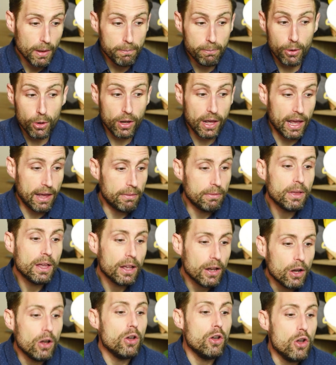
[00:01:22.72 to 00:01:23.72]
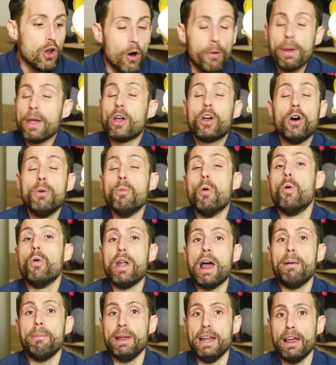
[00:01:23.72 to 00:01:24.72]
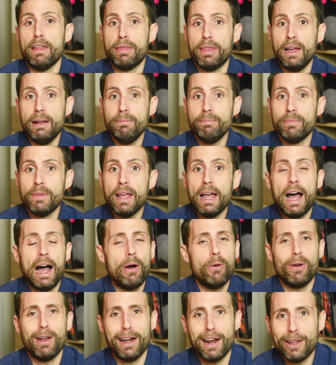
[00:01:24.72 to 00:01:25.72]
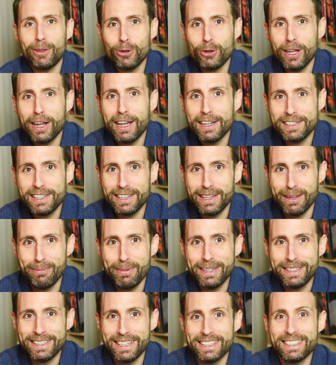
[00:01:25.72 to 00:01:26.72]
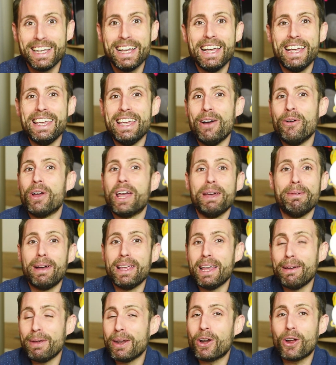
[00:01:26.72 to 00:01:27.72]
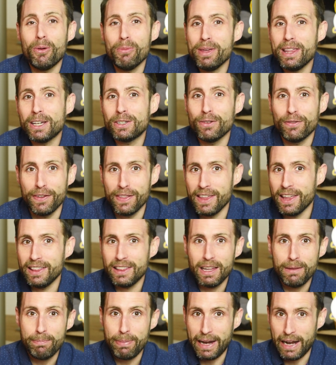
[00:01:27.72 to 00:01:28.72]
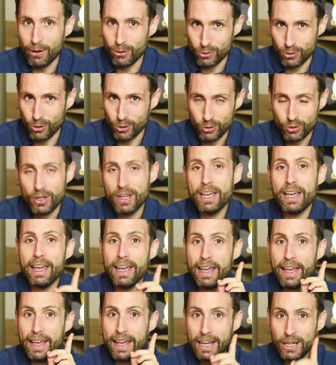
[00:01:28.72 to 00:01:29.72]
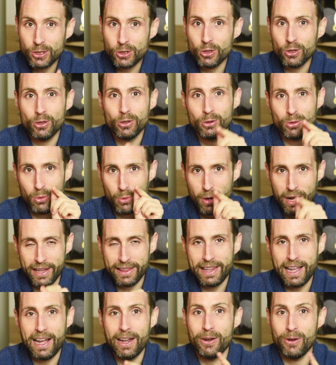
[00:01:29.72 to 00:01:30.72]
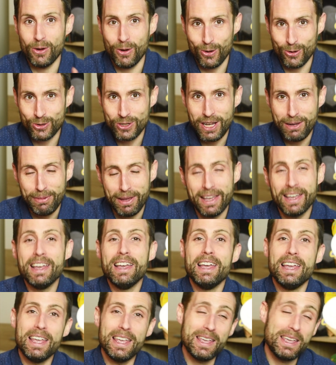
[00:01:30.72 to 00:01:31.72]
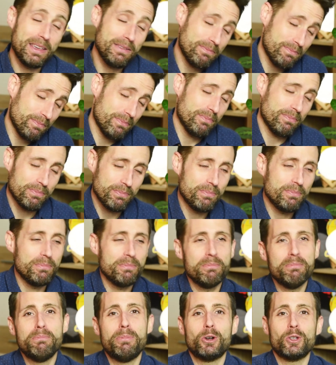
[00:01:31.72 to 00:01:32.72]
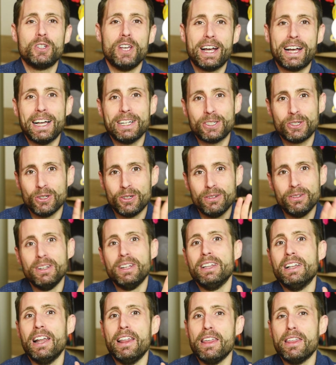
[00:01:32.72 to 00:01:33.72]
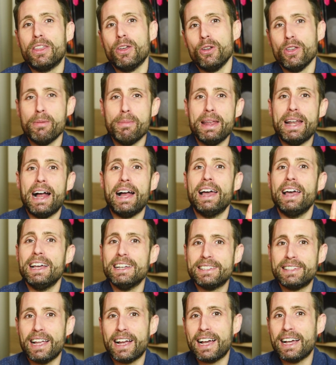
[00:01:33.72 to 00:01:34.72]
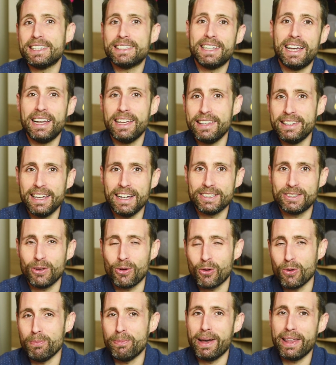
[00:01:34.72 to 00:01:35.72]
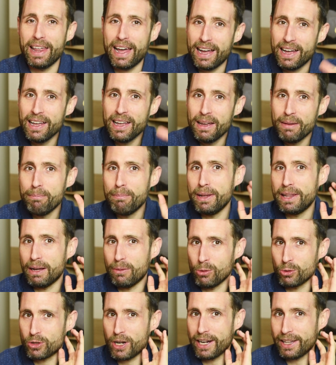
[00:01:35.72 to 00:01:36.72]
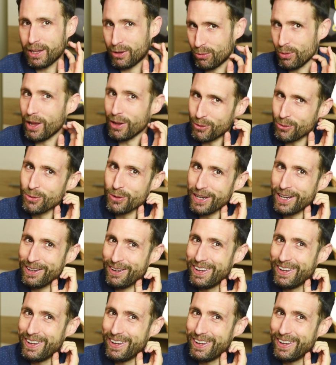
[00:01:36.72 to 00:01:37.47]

porque lo ven como una amenaza, aunque el gato tenga siete meses y aunque vaya a haber comida suficiente para los dos. Eso tu gata no lo sabe y por si acaso le dice, oye, mira, esta casa ya está ocupada, vete a buscarte tú la tuya.